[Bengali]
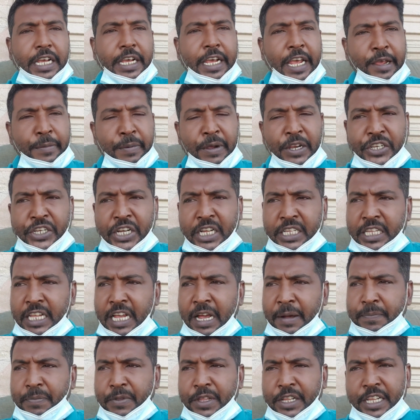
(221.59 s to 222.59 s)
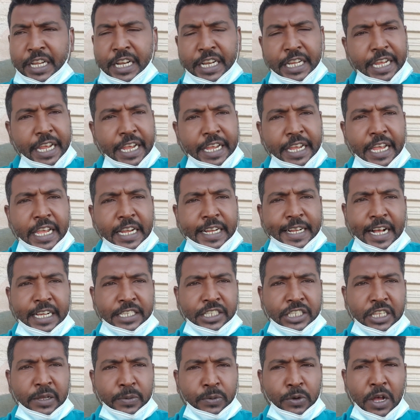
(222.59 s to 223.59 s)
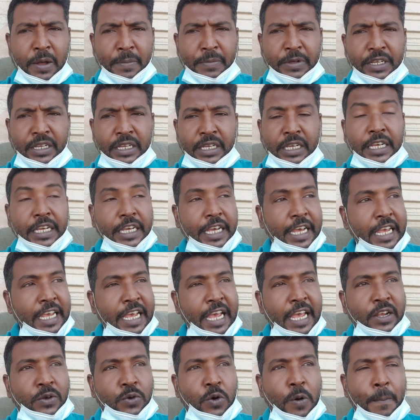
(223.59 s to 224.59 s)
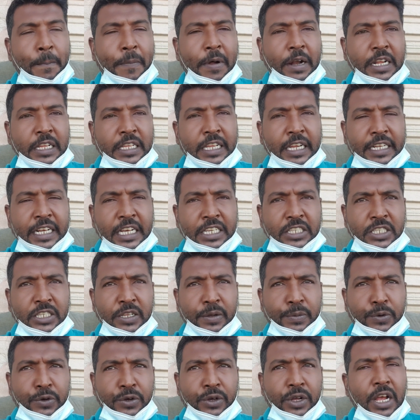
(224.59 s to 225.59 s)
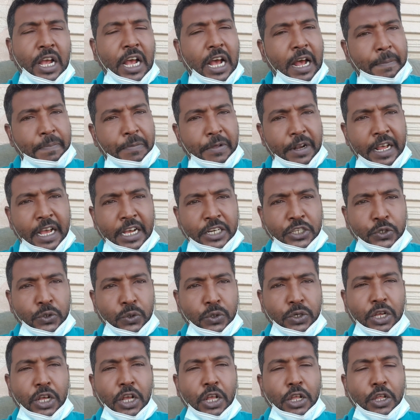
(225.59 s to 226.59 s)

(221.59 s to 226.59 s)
এই ভিসাতে আপনাদের এই এই কাজ দেব আমি এই এই কোম্পানিতে কাজ দেব আপনারা আসুন